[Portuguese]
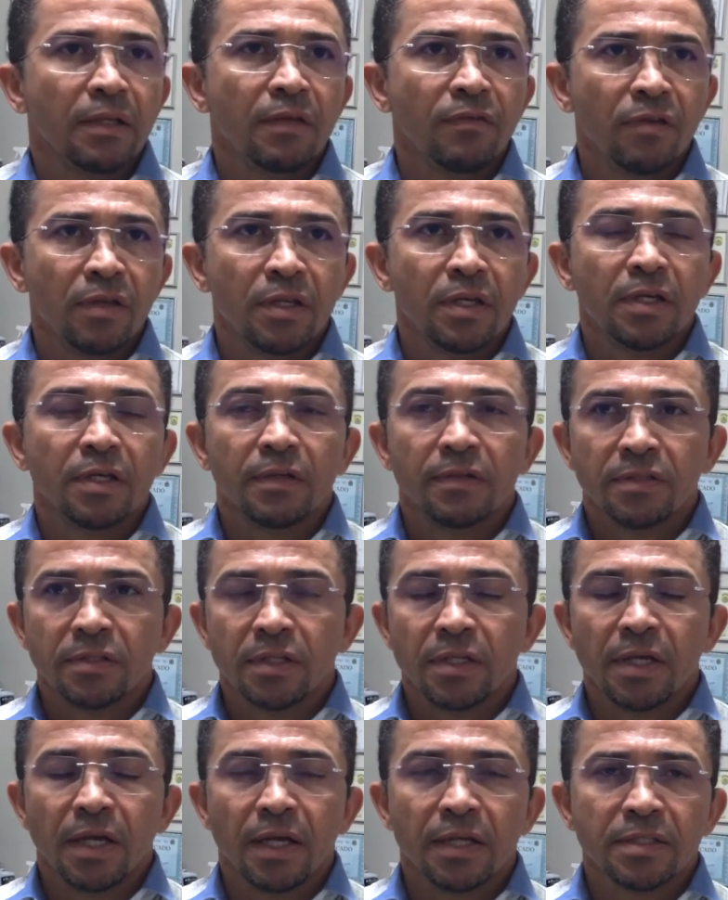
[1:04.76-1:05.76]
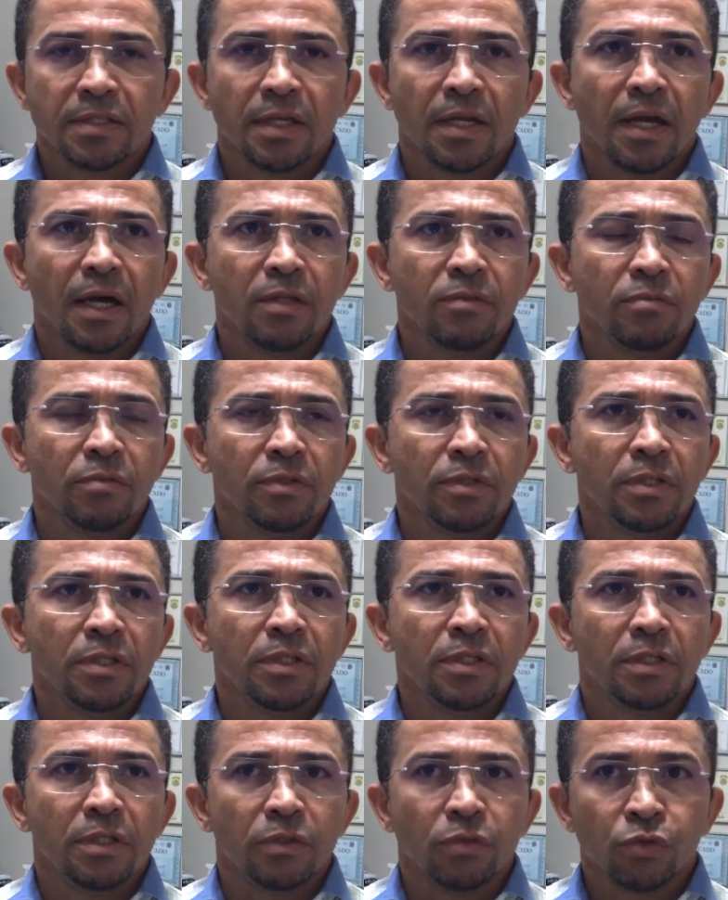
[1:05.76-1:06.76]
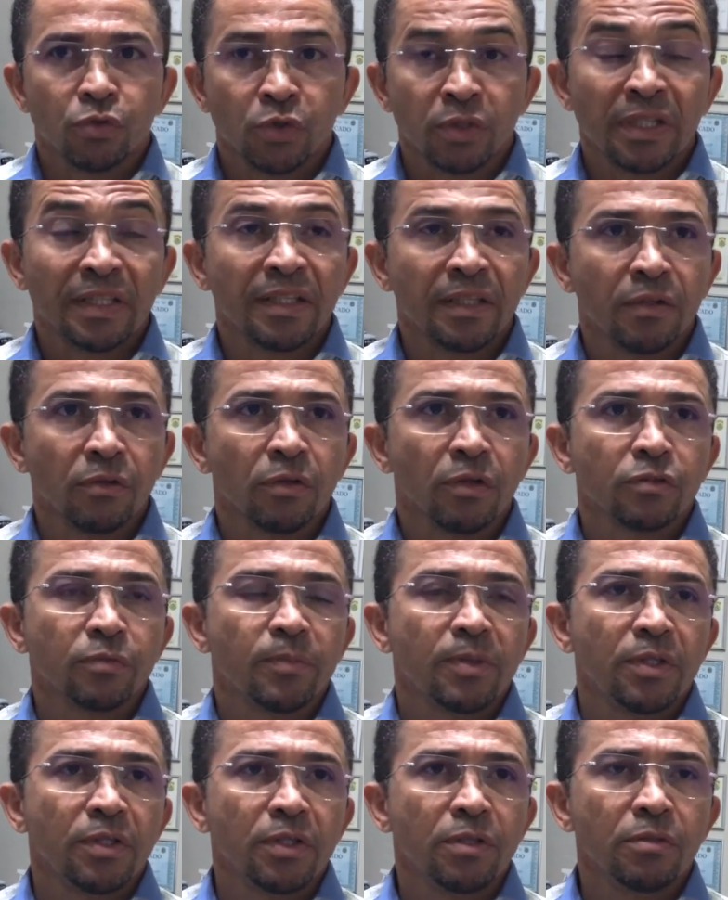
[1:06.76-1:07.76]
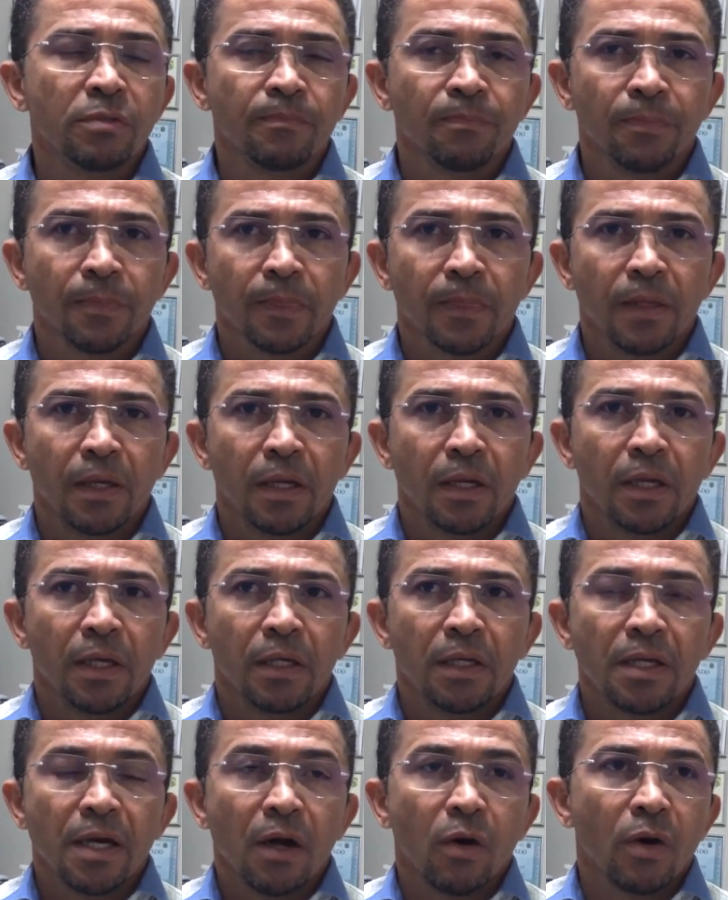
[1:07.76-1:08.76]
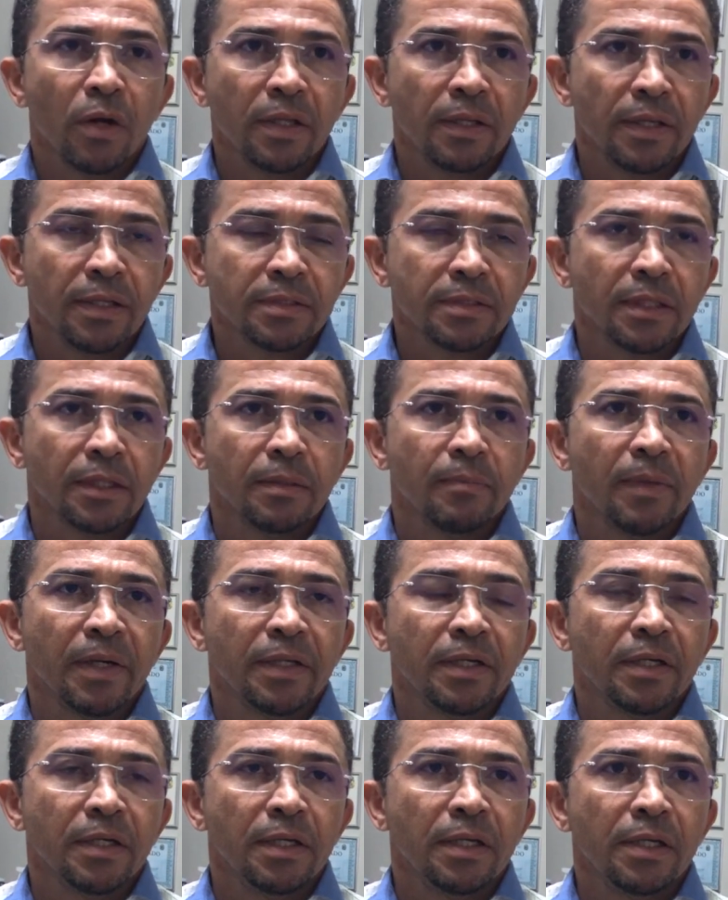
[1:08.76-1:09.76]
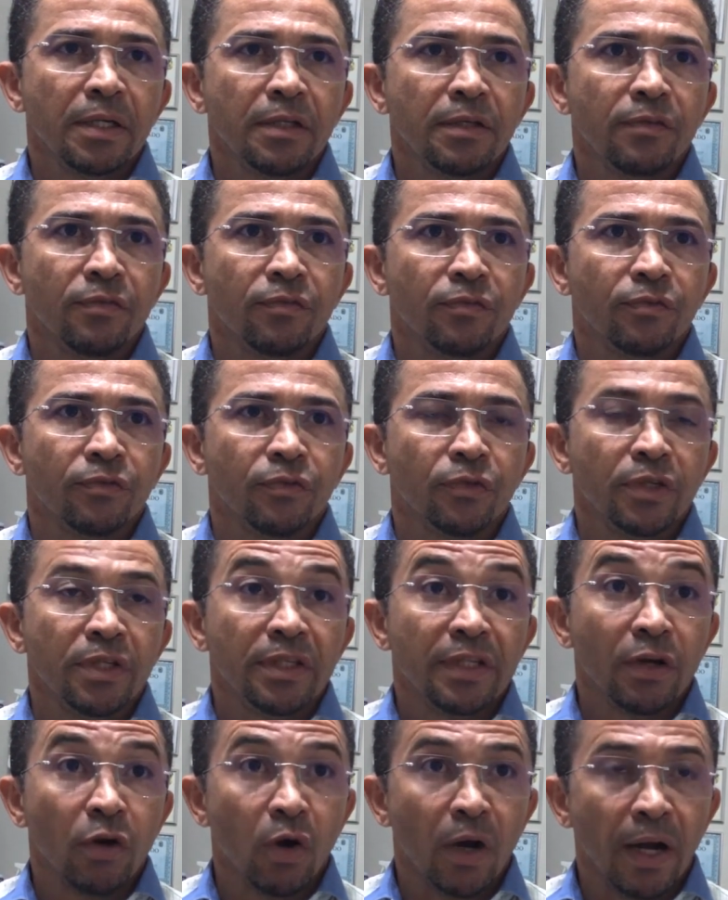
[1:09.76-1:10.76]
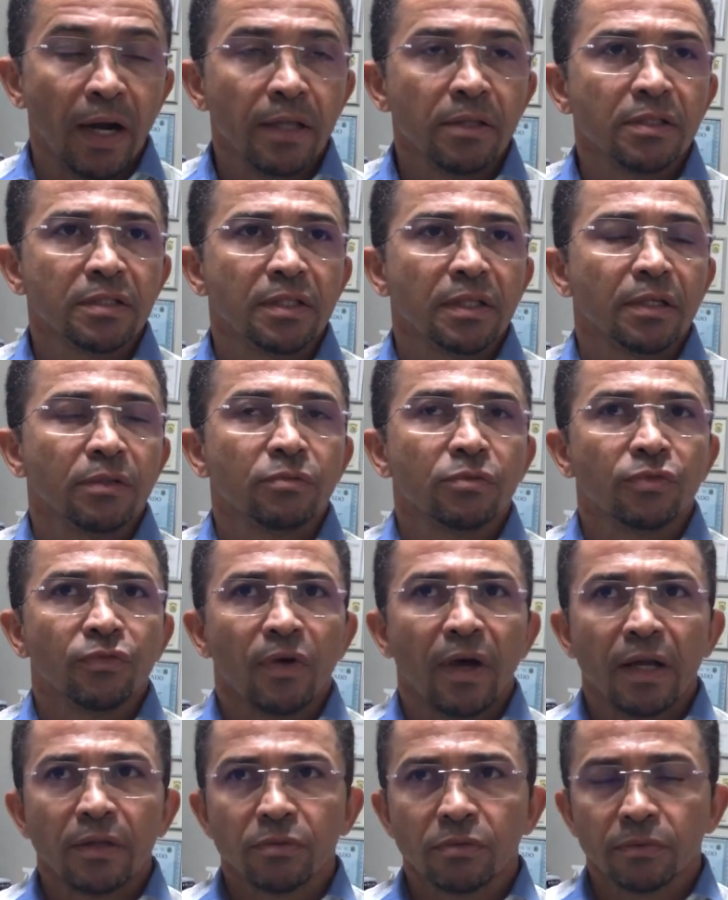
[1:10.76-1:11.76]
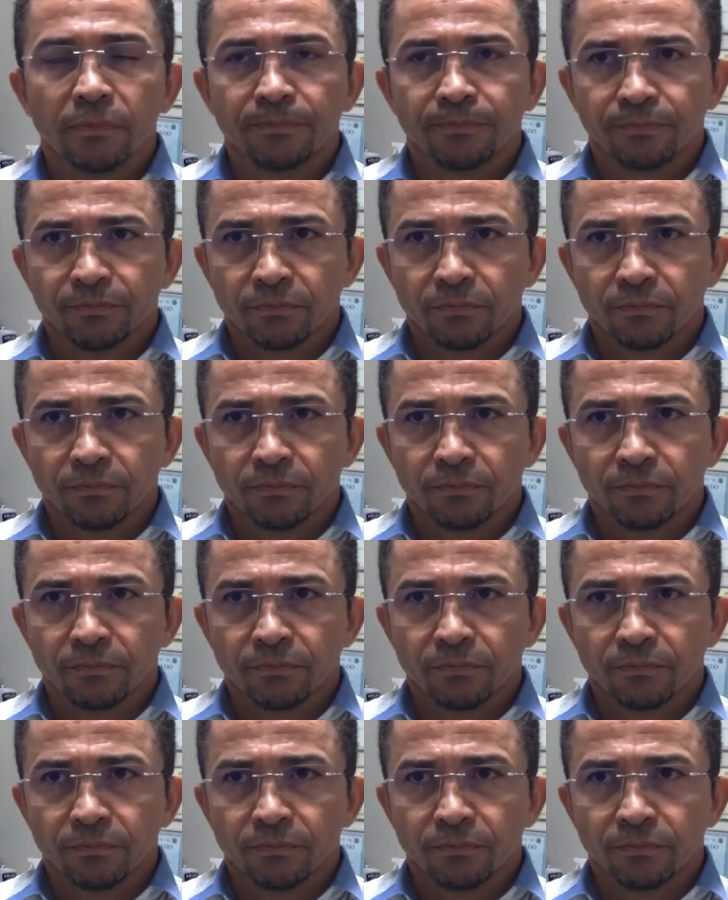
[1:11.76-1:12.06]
deveria ser encarcerado e o juiz atendeu o nosso pedido. E agora, nessa manhã, ele foi interrogado acerca dos fatos.